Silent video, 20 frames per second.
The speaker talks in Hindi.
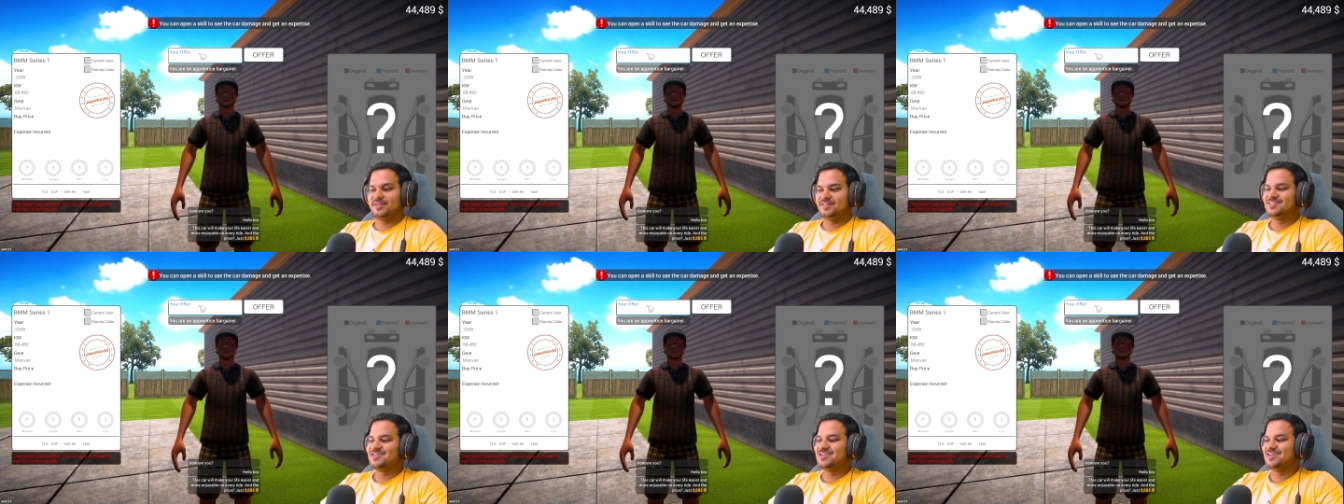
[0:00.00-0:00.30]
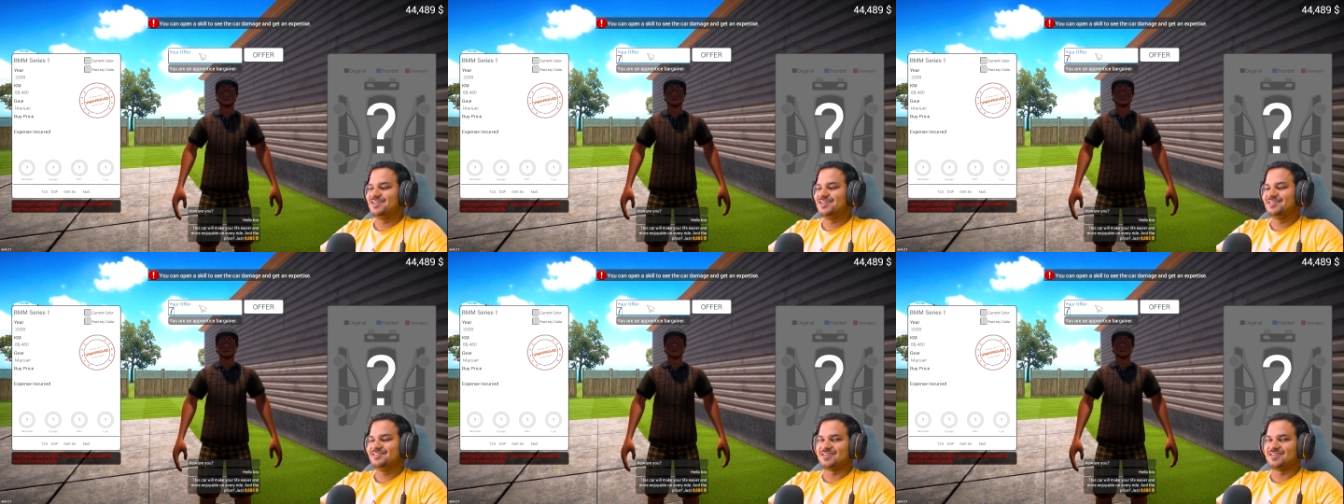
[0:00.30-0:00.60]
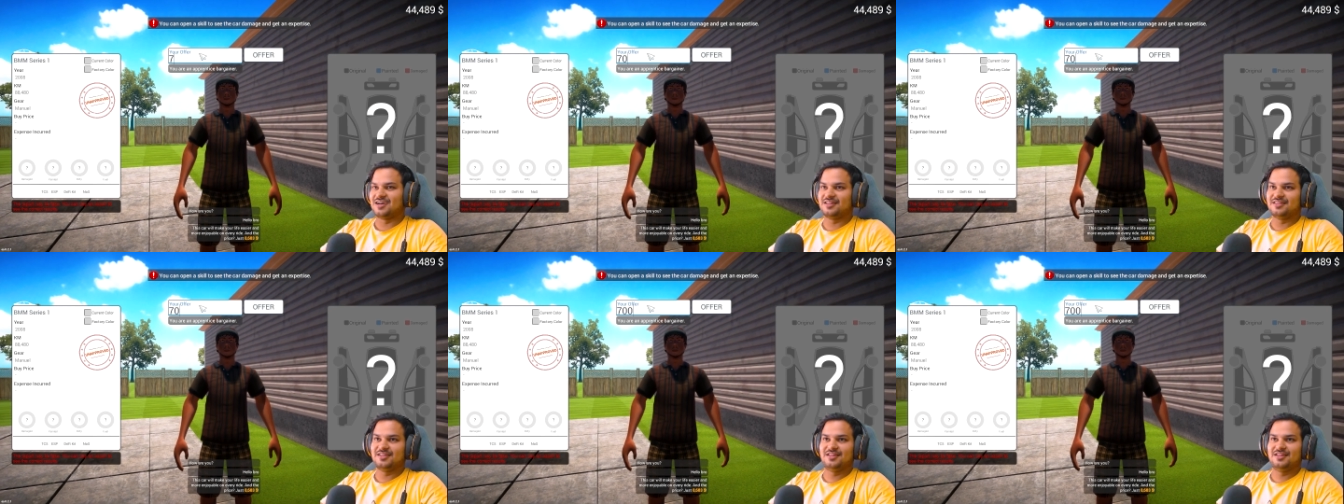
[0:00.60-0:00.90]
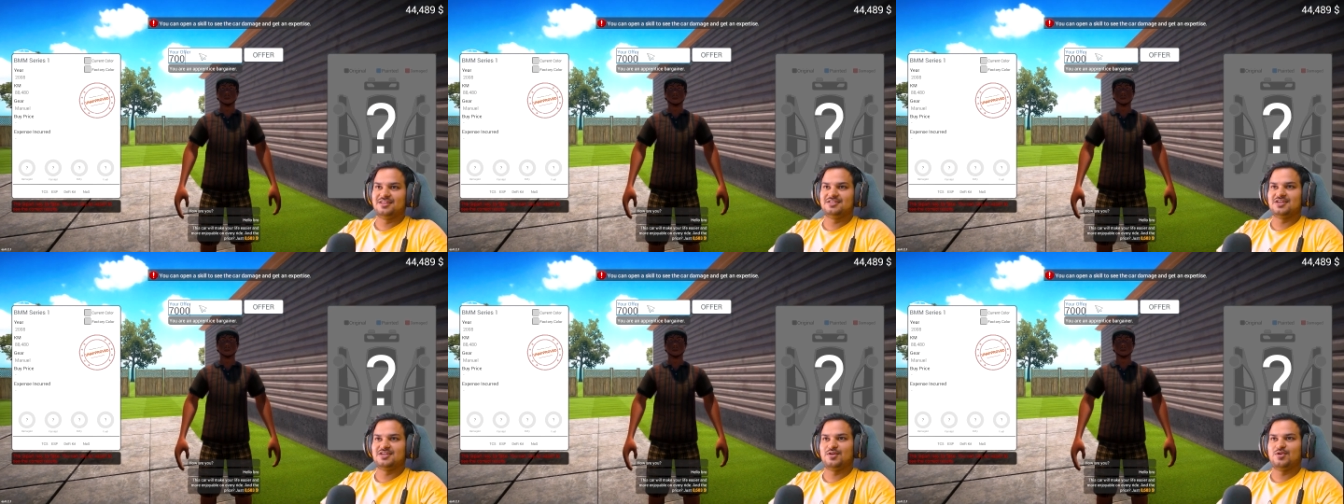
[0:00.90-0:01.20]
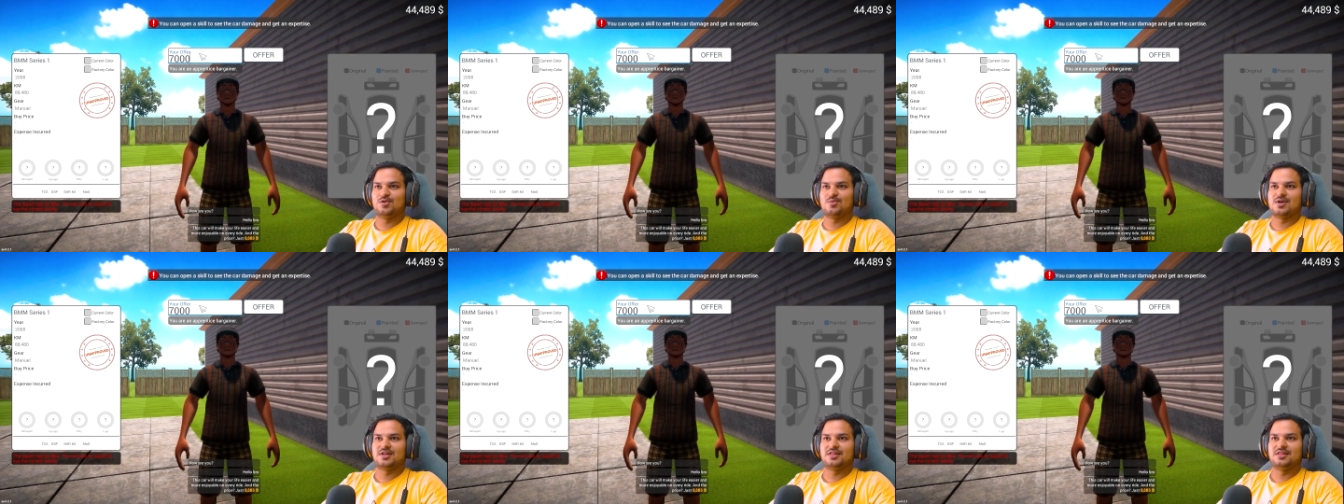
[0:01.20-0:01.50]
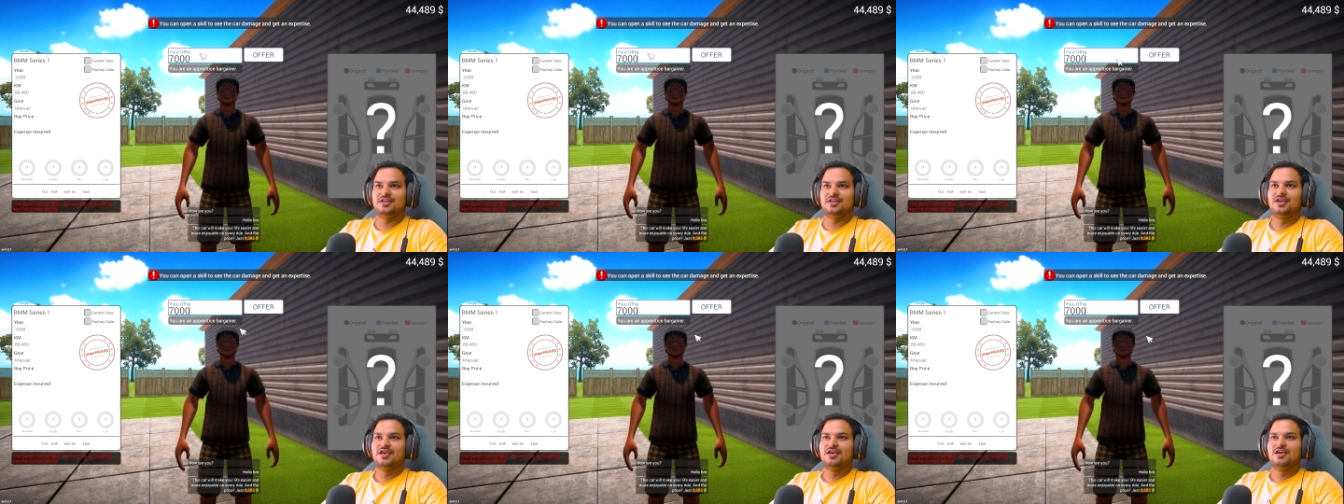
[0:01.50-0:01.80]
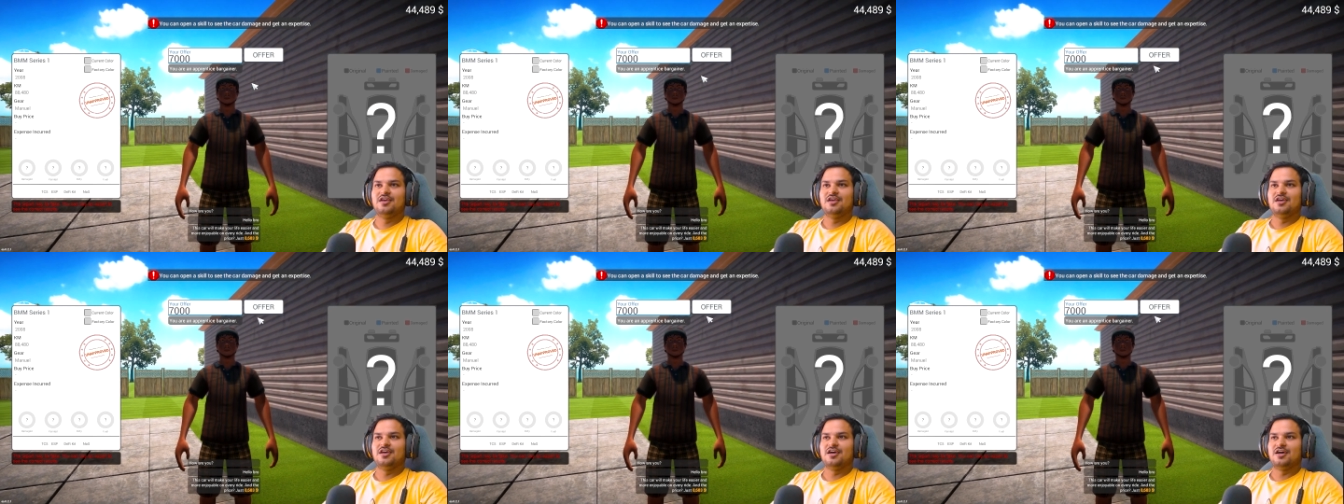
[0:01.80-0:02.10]
छः नहीं सात दे दे चल कोई बात नहीं
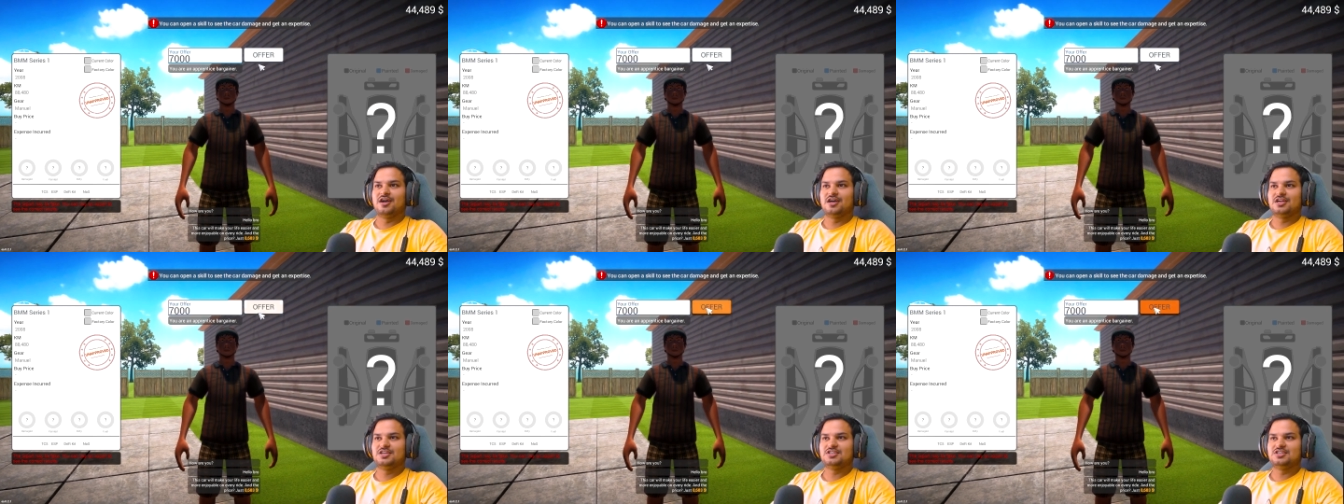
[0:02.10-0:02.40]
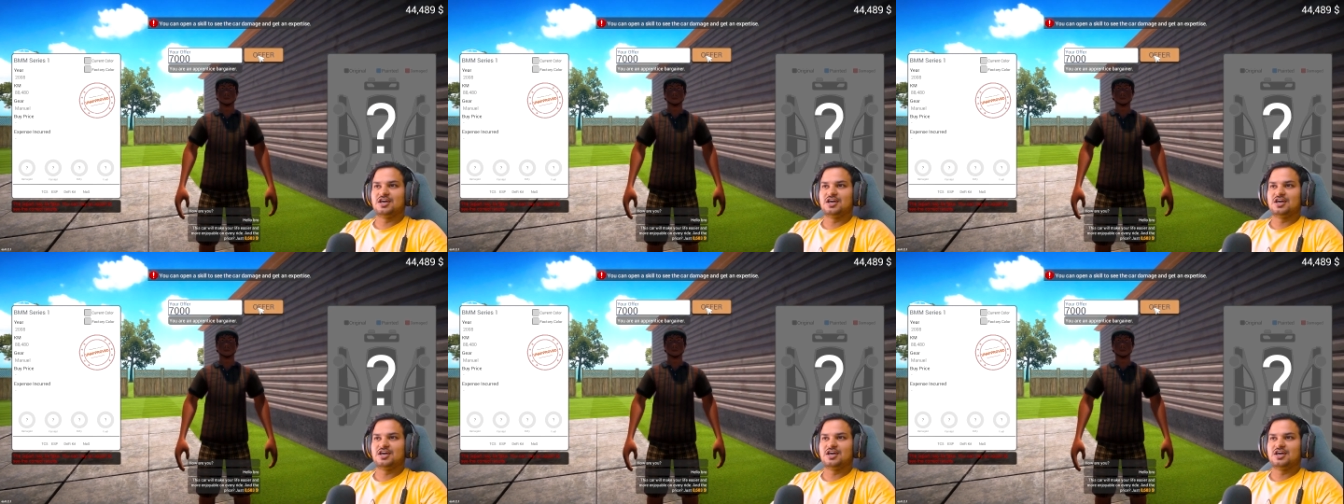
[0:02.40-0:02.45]
अगर ये